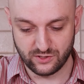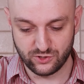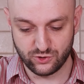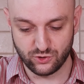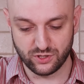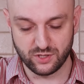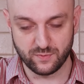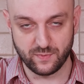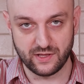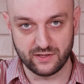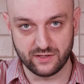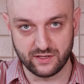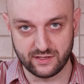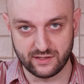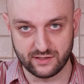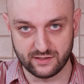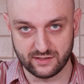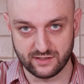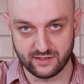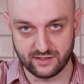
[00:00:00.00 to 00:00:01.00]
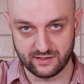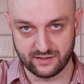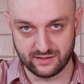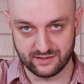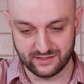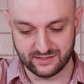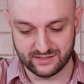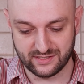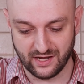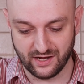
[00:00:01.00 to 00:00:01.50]
Еще дополнительно
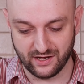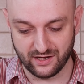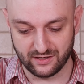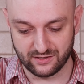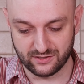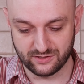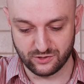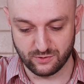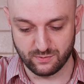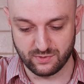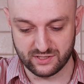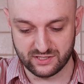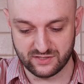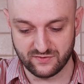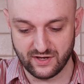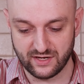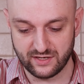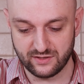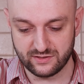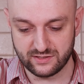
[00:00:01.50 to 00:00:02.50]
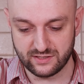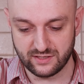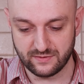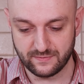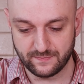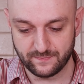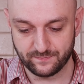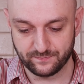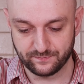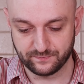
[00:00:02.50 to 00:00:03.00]
сахар, чтобы
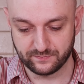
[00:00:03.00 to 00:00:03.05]
растворился.